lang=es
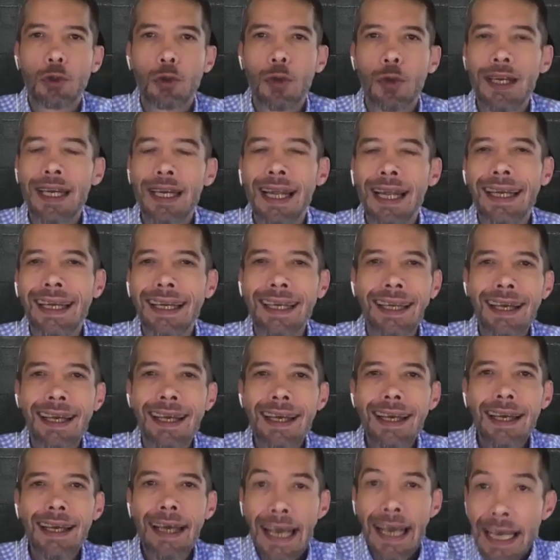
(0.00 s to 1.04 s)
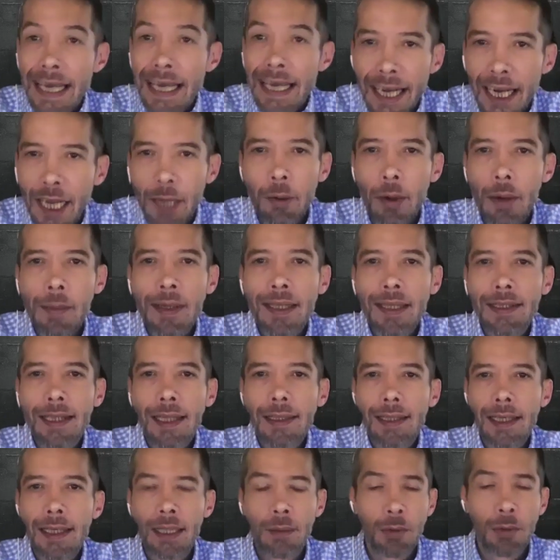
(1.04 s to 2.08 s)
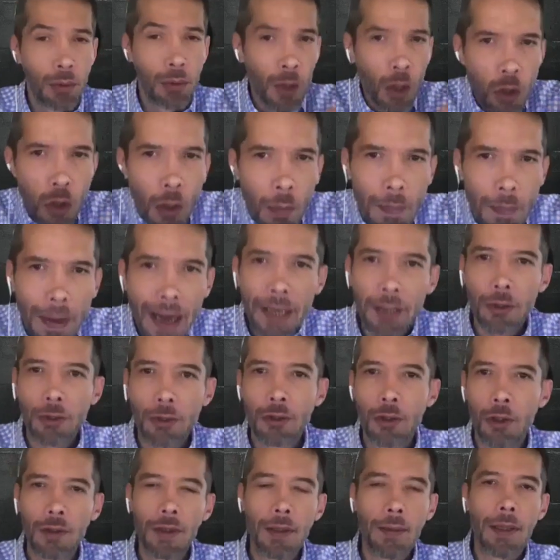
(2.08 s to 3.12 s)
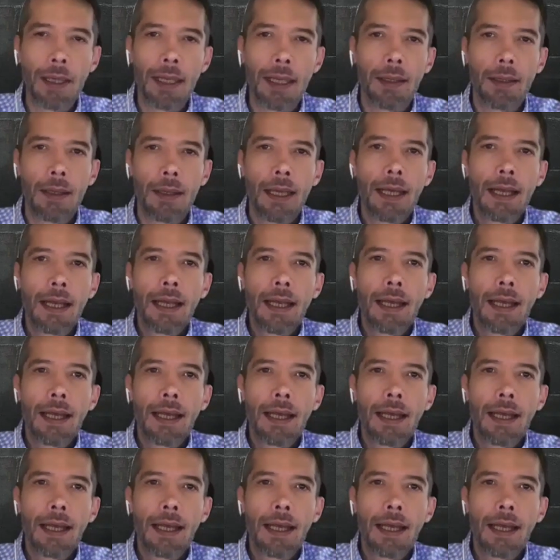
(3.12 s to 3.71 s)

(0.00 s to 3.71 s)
suenan increíblemente atractivos, bueno, son varios, son eh,